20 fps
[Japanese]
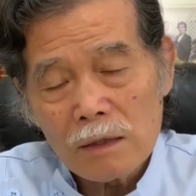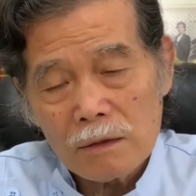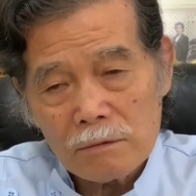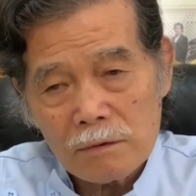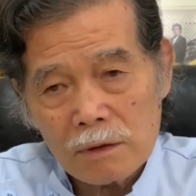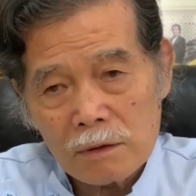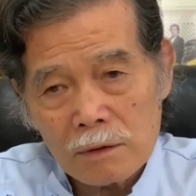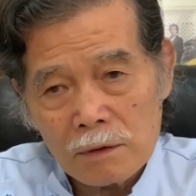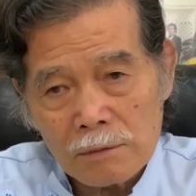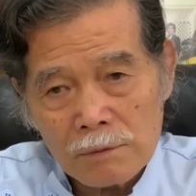
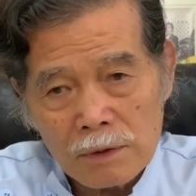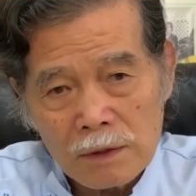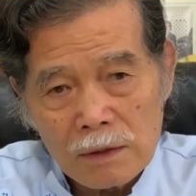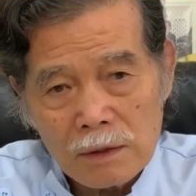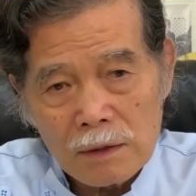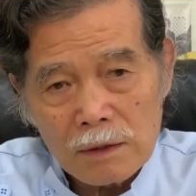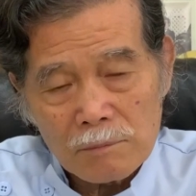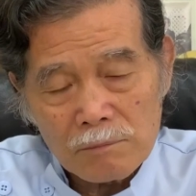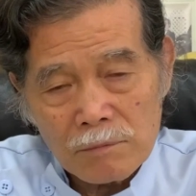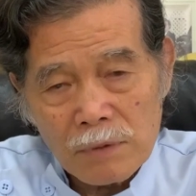ゆる
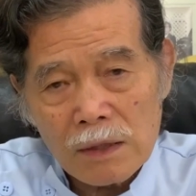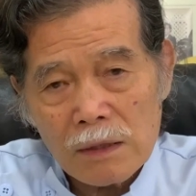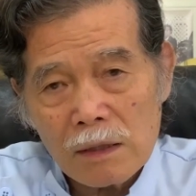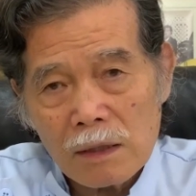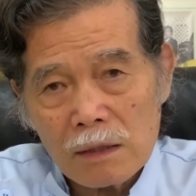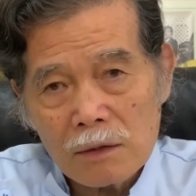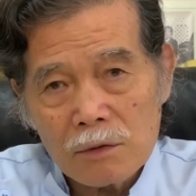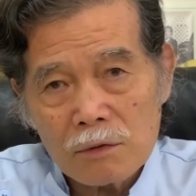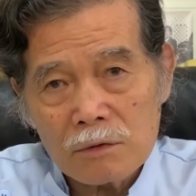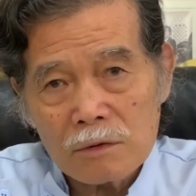免
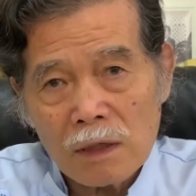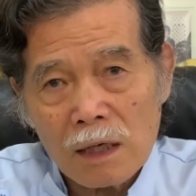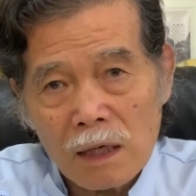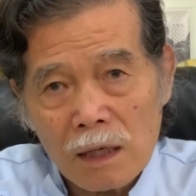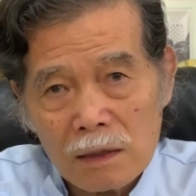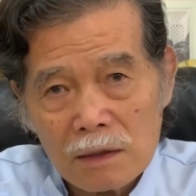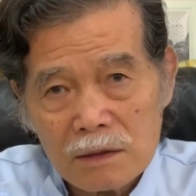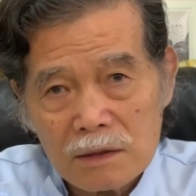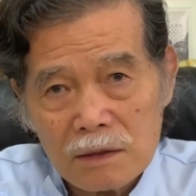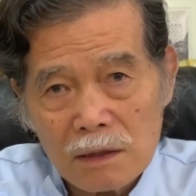疫力が上
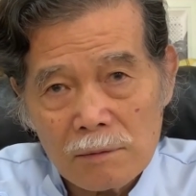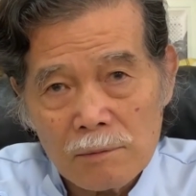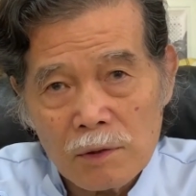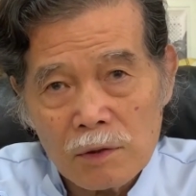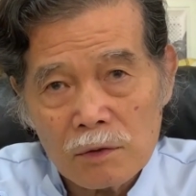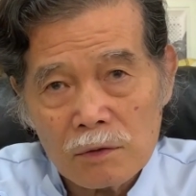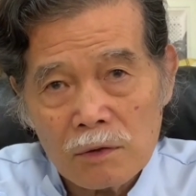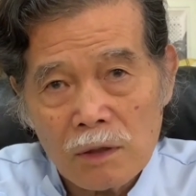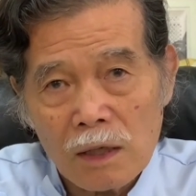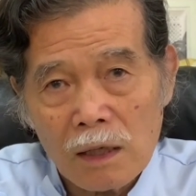がり生命
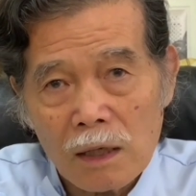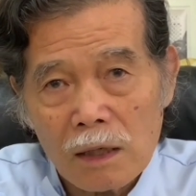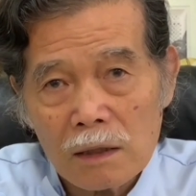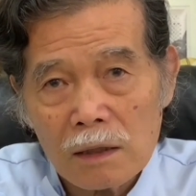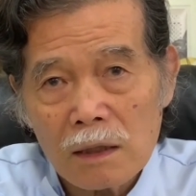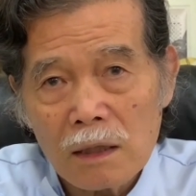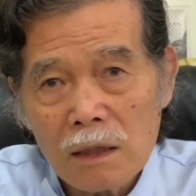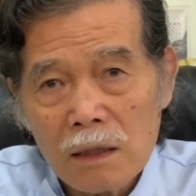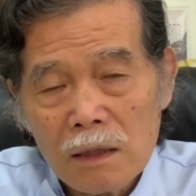力が上がり